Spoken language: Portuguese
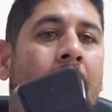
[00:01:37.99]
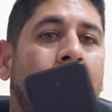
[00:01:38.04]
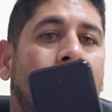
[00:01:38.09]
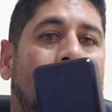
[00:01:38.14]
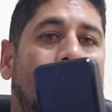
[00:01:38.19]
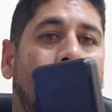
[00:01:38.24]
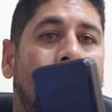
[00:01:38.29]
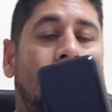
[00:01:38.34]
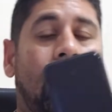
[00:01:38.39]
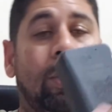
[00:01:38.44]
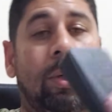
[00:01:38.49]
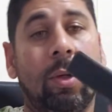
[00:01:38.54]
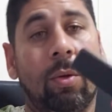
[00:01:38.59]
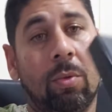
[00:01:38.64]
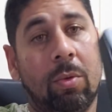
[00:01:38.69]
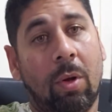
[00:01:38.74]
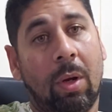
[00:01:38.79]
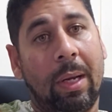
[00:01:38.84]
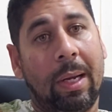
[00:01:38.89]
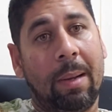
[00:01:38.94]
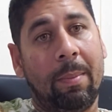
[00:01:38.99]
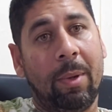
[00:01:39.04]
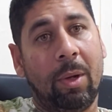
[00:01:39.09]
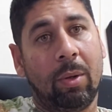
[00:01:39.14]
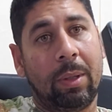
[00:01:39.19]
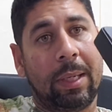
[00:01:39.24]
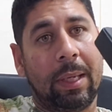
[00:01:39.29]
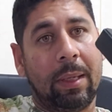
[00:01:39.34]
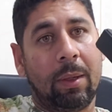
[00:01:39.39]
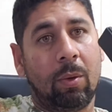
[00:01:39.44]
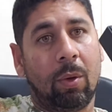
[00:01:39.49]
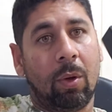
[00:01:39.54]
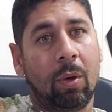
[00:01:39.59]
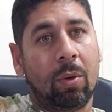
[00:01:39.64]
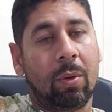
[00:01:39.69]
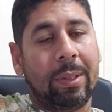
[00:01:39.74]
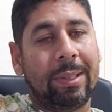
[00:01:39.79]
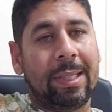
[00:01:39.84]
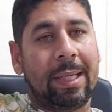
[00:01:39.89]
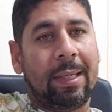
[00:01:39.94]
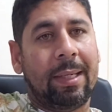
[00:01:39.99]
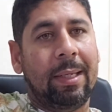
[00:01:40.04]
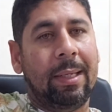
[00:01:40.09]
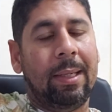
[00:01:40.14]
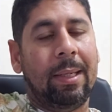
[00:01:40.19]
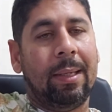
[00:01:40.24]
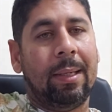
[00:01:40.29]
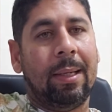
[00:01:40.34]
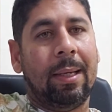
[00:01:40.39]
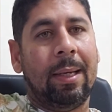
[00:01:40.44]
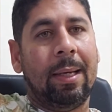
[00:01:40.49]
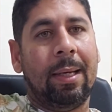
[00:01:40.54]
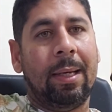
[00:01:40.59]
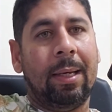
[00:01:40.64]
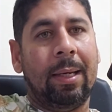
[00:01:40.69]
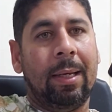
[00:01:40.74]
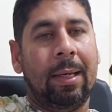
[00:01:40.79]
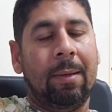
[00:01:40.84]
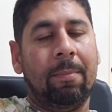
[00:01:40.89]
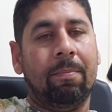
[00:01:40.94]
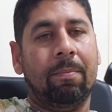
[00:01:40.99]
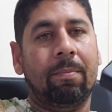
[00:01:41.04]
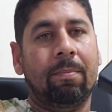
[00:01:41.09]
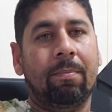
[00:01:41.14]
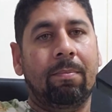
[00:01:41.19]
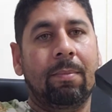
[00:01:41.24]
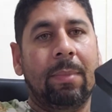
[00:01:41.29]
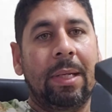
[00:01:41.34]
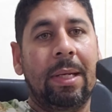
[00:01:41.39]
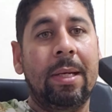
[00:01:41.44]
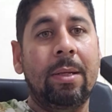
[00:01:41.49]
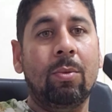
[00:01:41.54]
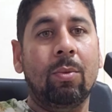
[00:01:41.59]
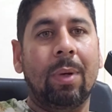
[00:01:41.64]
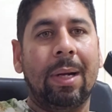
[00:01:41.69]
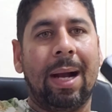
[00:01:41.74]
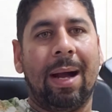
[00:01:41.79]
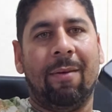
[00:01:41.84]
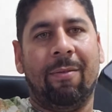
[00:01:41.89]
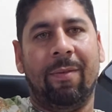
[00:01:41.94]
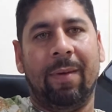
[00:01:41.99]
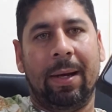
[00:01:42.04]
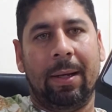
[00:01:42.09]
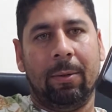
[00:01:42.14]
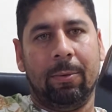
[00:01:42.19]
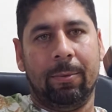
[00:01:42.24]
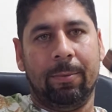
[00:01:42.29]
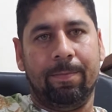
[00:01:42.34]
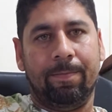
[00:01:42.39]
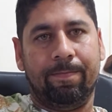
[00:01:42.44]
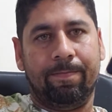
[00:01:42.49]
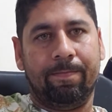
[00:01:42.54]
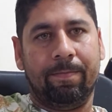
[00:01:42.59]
Bom, eu tenho um colega meu que ele colocou isso aqui é, em um cavalo.